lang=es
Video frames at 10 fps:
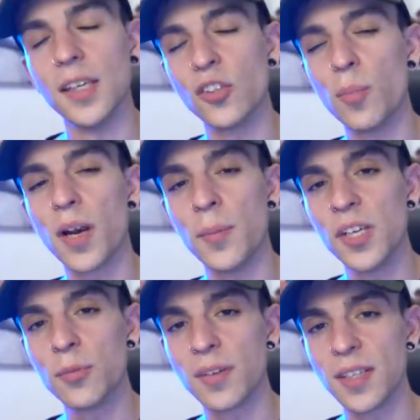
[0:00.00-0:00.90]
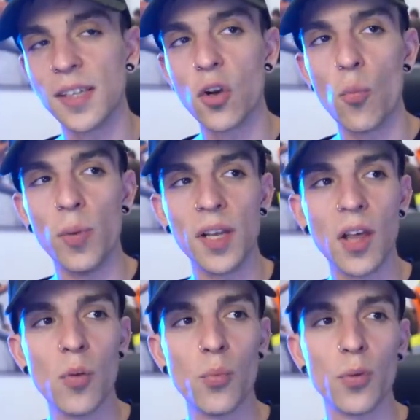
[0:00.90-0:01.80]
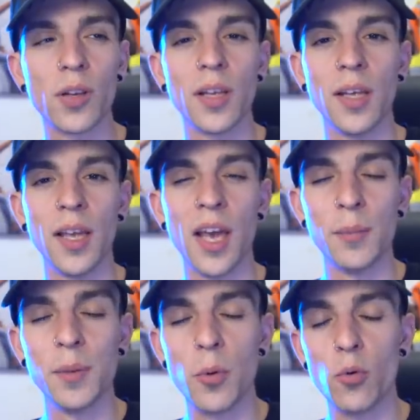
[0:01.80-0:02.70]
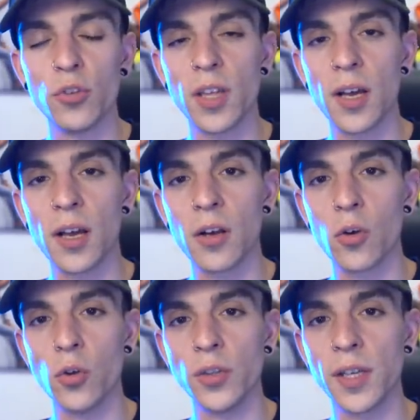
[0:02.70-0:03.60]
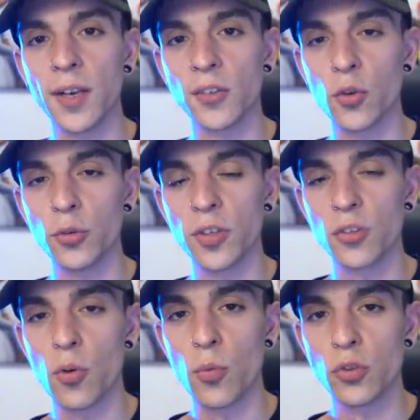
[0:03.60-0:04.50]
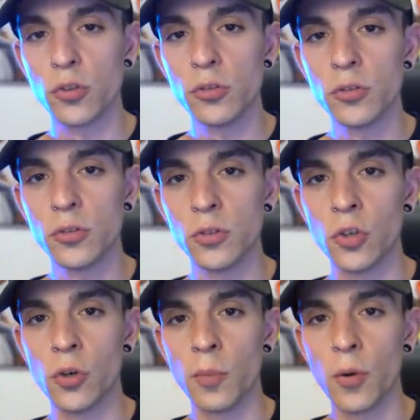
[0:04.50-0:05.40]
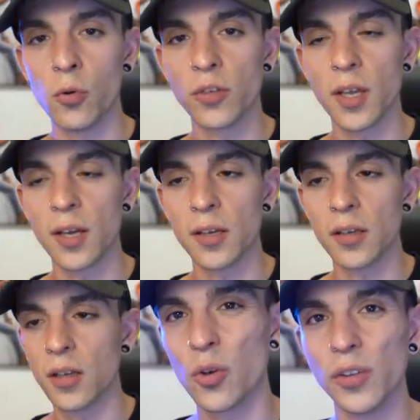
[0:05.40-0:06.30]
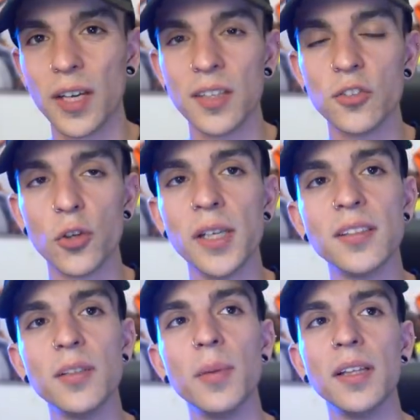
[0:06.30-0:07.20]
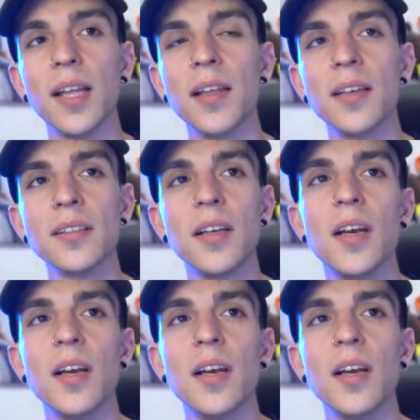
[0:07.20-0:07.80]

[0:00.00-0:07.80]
y eso para mí es bastante complicado porque a mí me gusta contar las cosas como son, no me gusta contar historias inventadas.